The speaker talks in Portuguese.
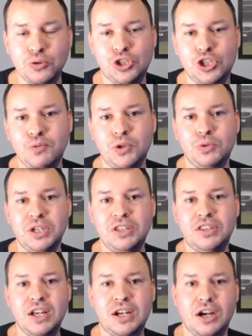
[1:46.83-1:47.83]
do time do
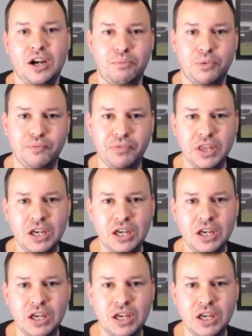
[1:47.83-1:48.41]
Inter em campo.